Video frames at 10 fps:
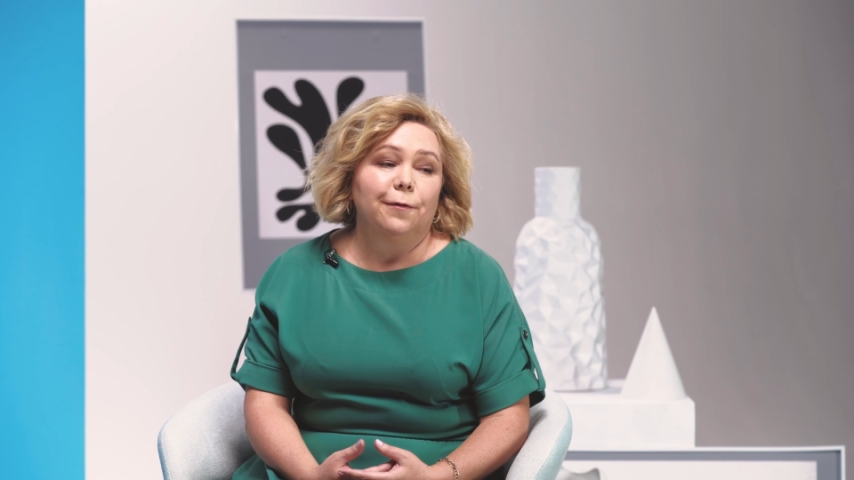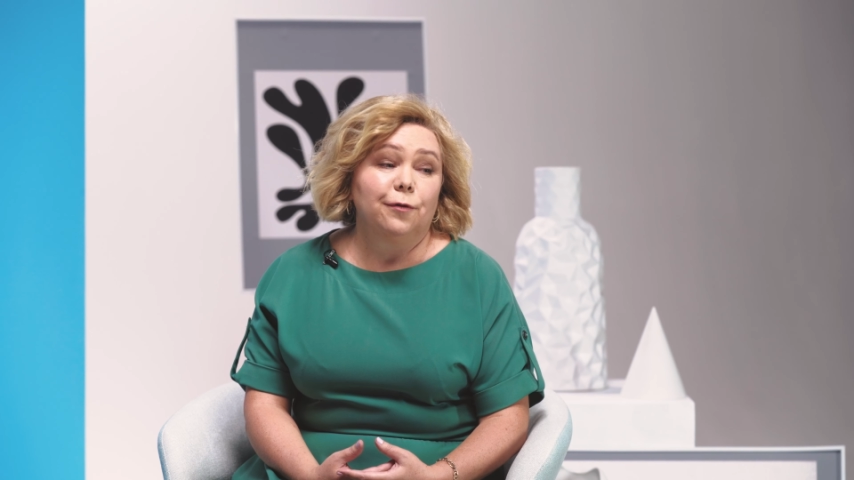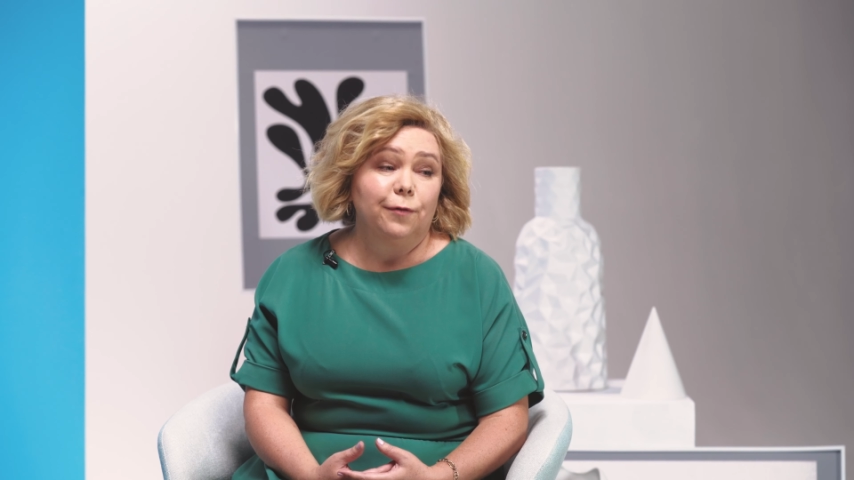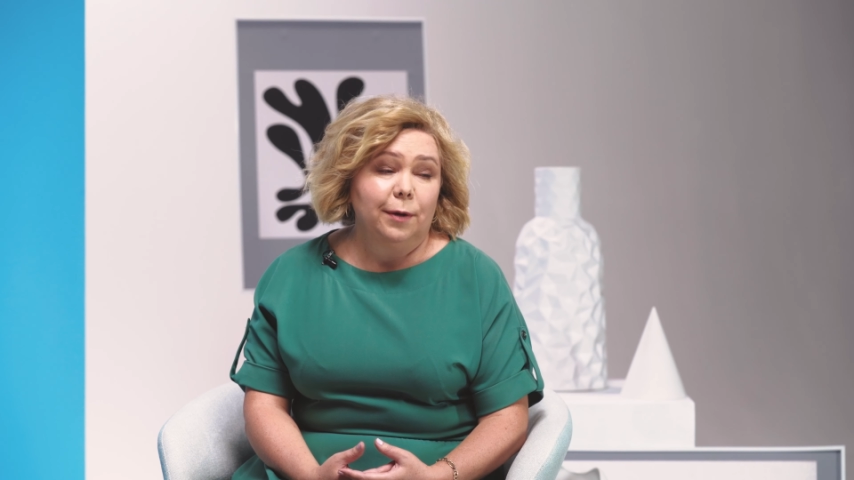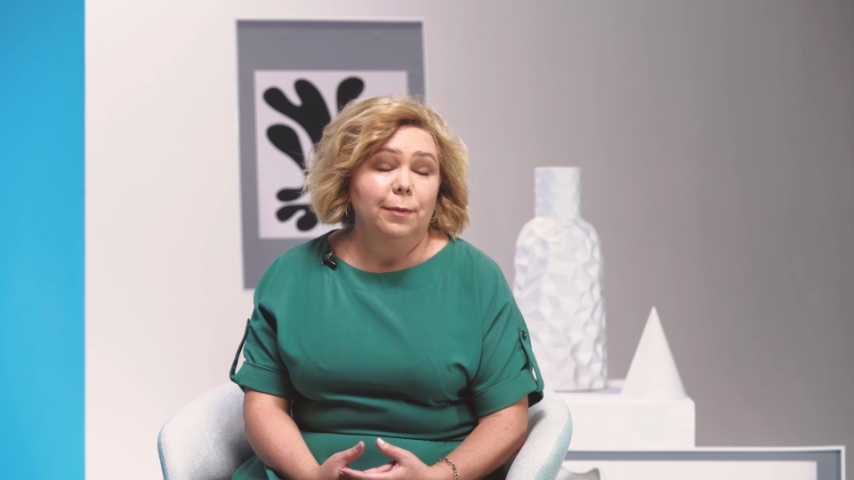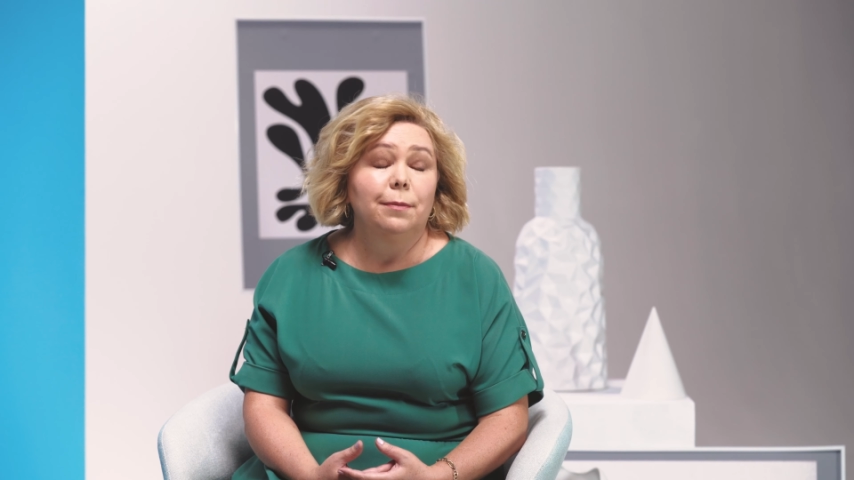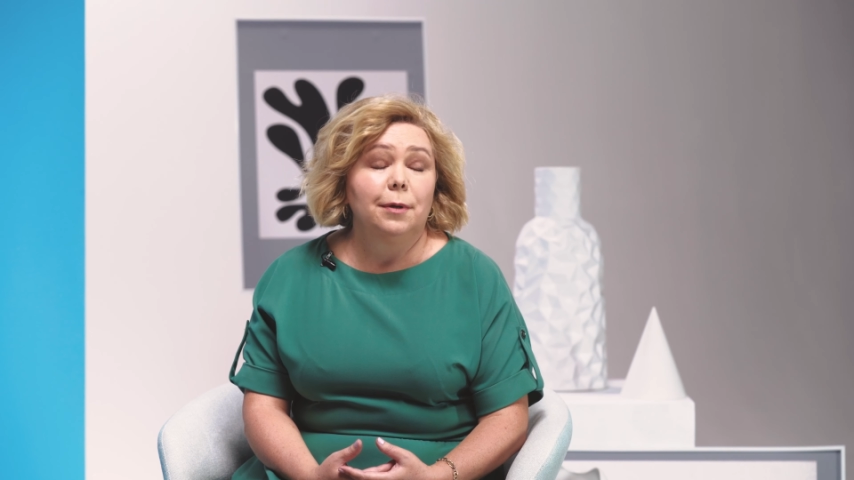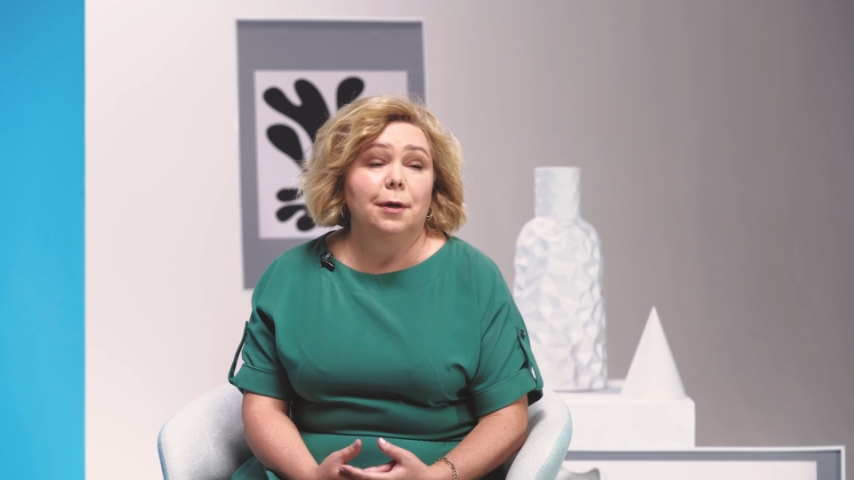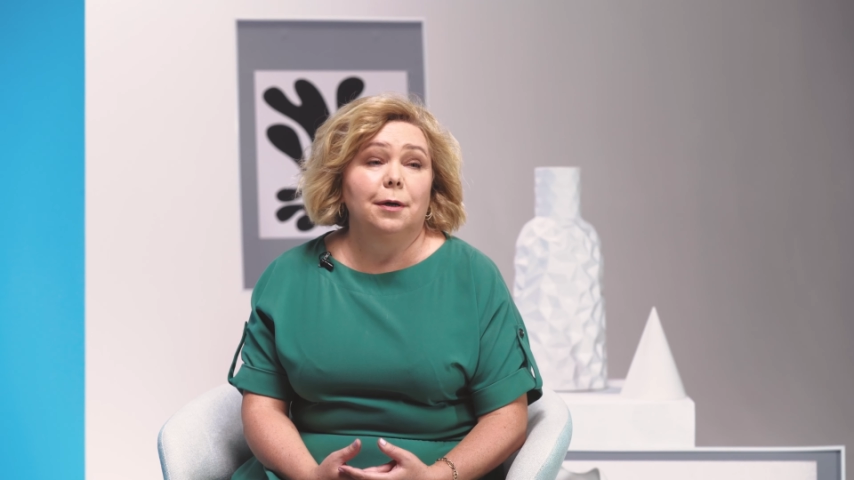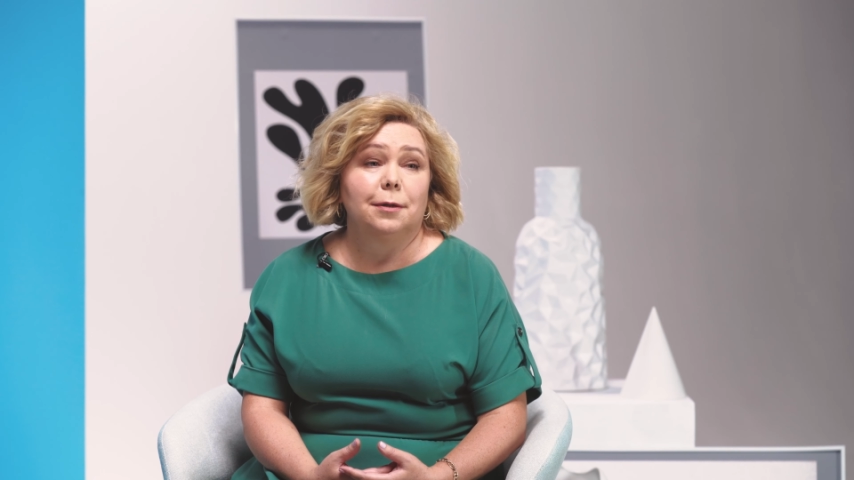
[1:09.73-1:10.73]
все время
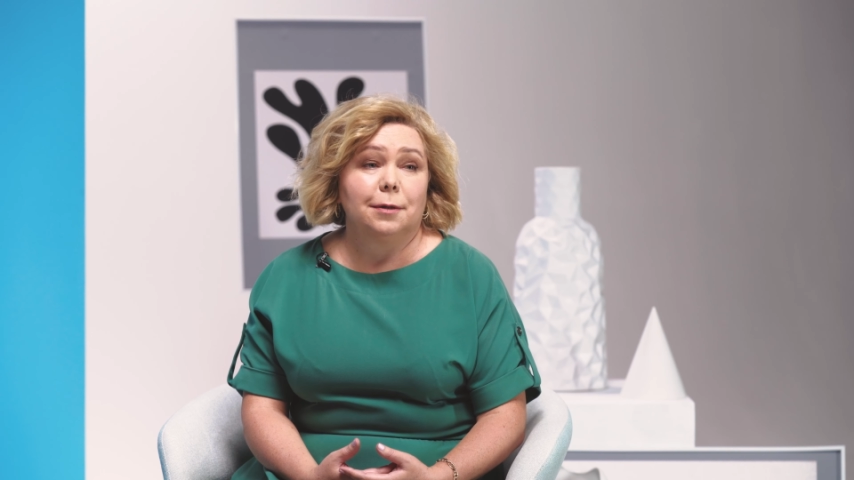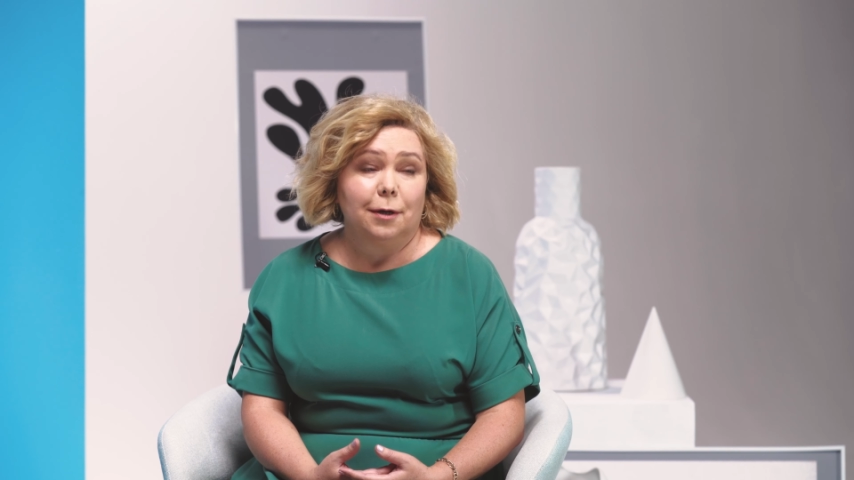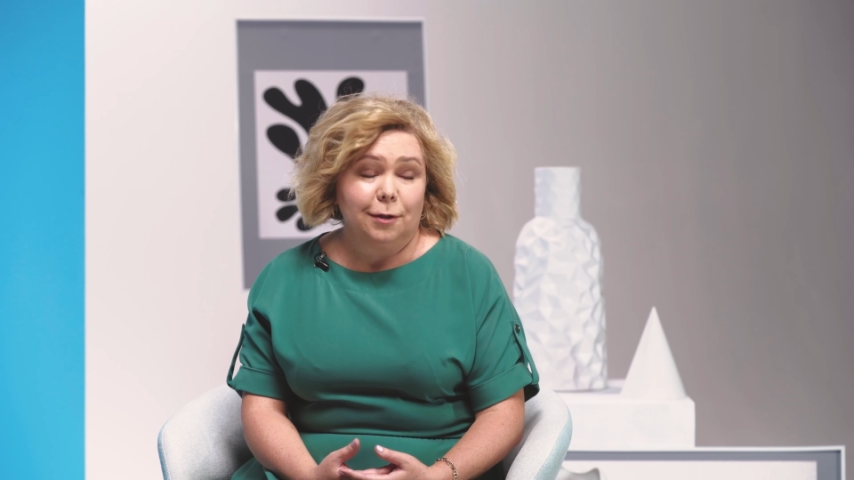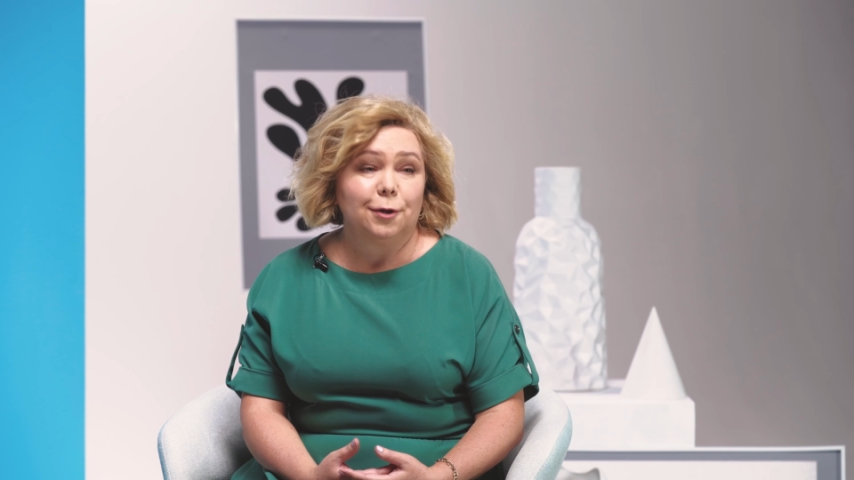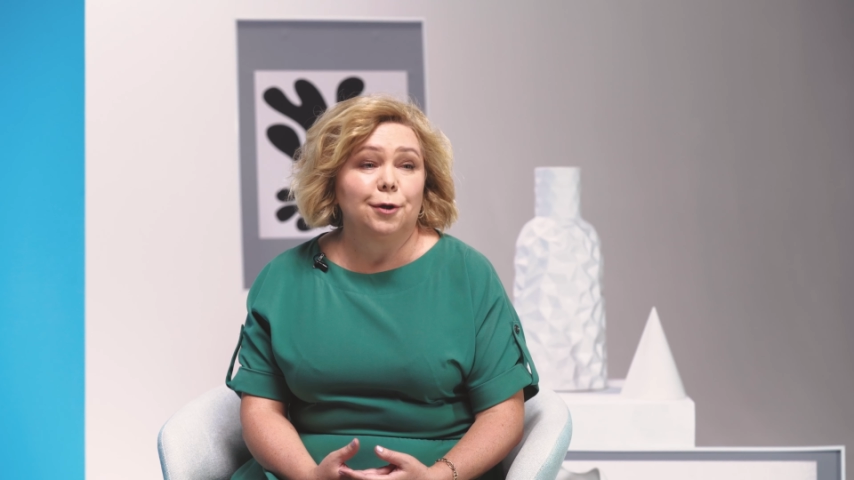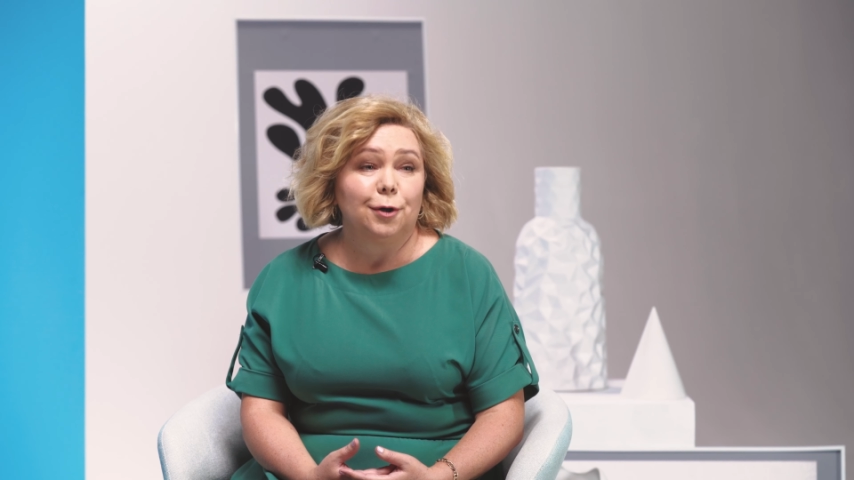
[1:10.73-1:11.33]
меняется, как наша